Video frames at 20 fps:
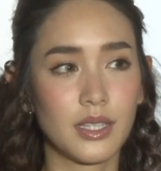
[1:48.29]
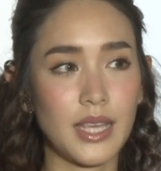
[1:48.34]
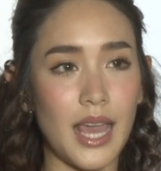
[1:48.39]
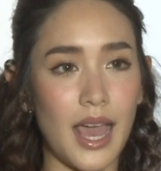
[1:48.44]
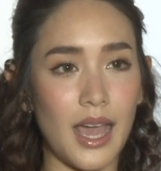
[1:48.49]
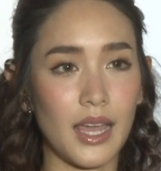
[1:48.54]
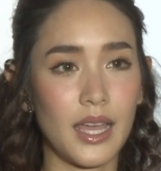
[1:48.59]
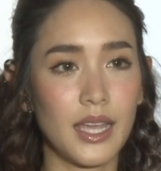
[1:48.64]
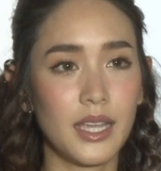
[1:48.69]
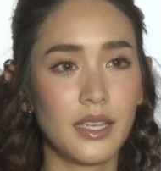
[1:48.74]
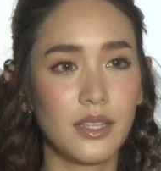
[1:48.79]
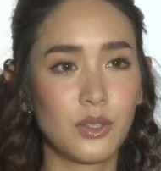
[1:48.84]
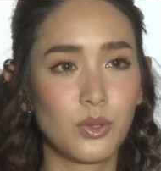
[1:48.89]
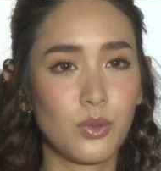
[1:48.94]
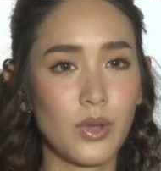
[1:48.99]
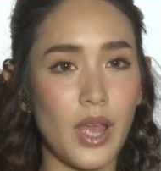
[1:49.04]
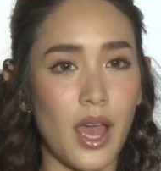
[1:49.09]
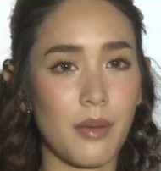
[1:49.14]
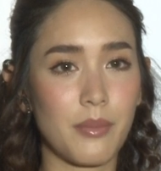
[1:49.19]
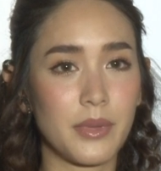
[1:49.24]
อยากให้
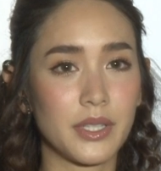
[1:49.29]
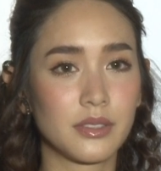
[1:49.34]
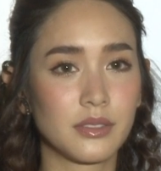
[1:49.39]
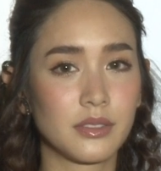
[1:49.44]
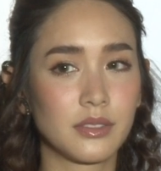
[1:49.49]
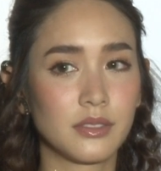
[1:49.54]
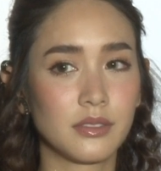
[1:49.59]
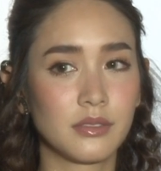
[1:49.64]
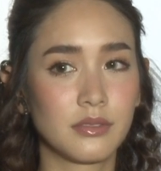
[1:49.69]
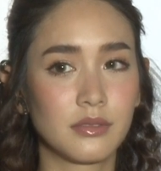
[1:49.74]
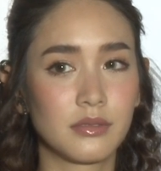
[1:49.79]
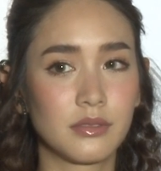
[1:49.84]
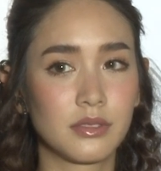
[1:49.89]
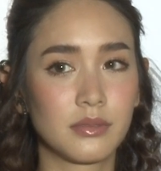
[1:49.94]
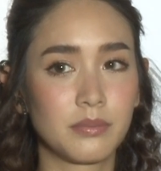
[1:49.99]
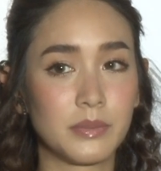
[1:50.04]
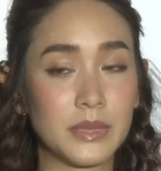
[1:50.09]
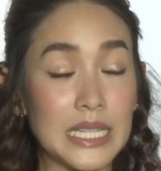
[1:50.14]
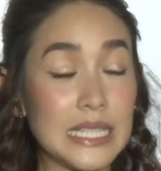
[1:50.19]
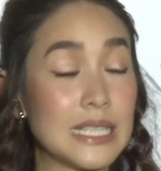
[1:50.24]
ทุกอย่างมัน
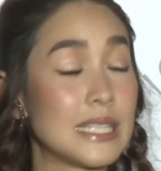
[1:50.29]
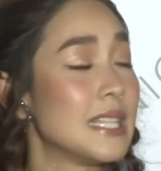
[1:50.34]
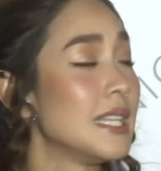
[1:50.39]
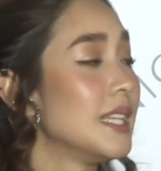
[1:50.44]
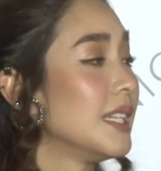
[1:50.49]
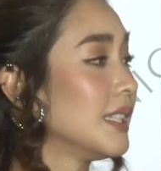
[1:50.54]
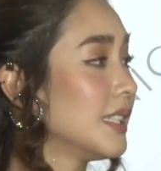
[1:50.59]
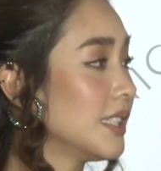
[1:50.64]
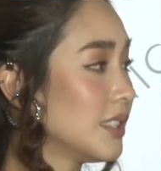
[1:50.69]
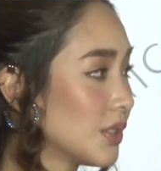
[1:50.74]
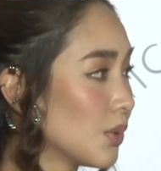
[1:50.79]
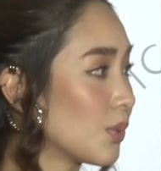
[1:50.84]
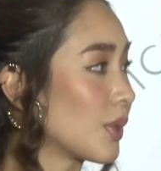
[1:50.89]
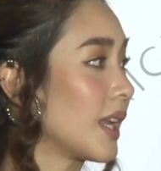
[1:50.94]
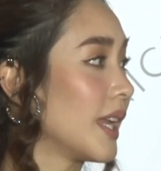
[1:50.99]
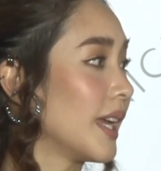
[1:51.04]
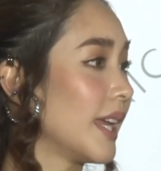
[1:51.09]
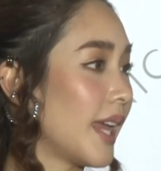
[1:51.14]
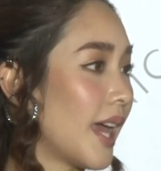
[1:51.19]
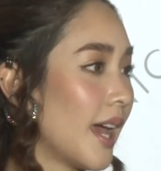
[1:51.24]
เหมือนจริงที่สุด
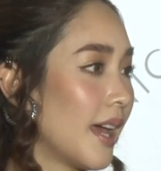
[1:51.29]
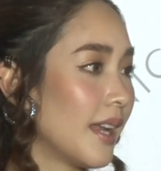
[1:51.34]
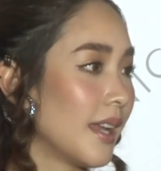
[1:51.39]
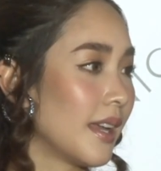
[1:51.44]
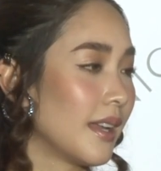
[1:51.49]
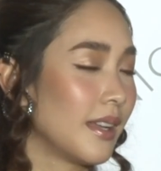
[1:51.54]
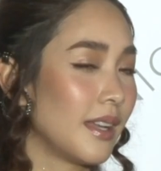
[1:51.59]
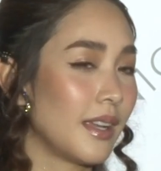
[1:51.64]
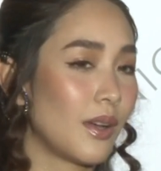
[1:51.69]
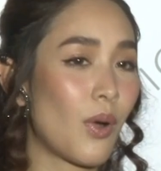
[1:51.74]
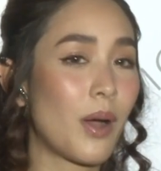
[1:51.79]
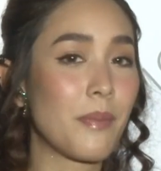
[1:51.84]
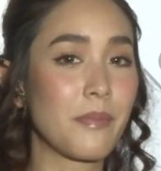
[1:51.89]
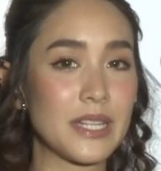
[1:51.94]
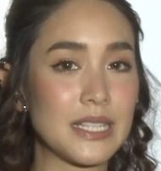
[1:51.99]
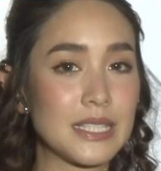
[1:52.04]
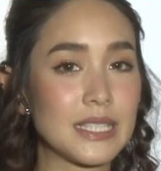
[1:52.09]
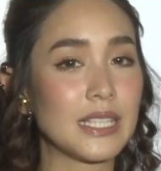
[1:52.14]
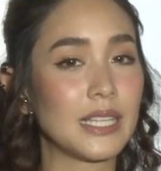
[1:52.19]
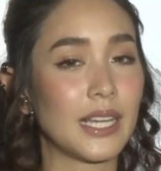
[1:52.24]
เลยนะในความ
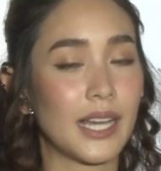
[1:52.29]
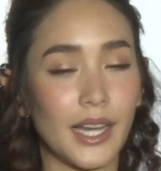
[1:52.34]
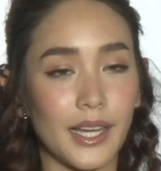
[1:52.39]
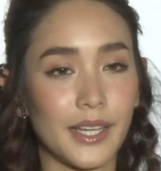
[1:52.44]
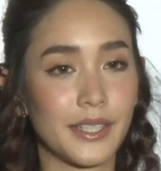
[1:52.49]
เป็นจริง